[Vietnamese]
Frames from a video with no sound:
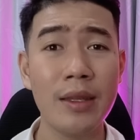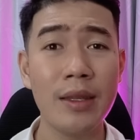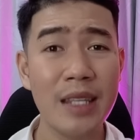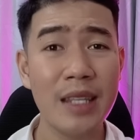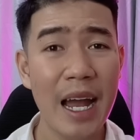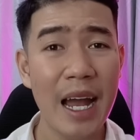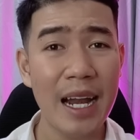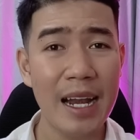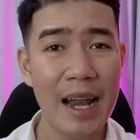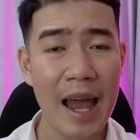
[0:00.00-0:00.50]

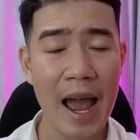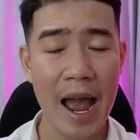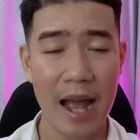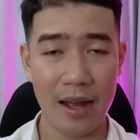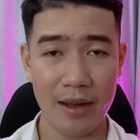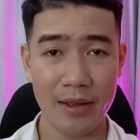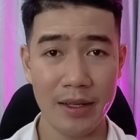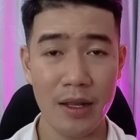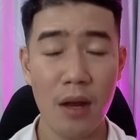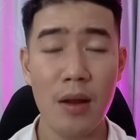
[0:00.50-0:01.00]
chà là
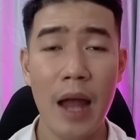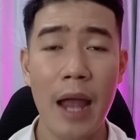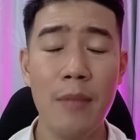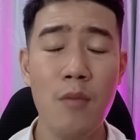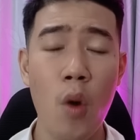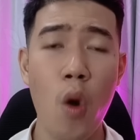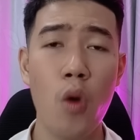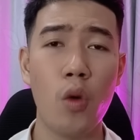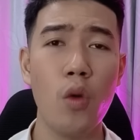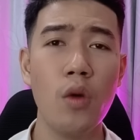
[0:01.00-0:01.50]
với lại
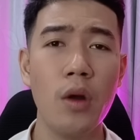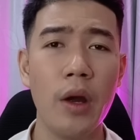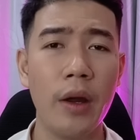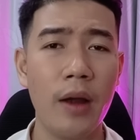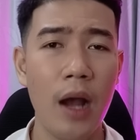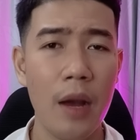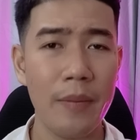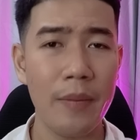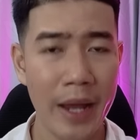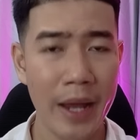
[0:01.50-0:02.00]
bùa của người
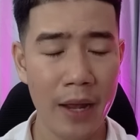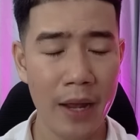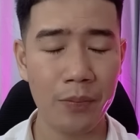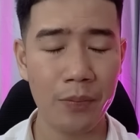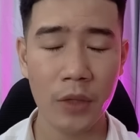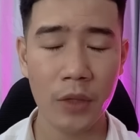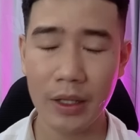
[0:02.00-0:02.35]
Khmer.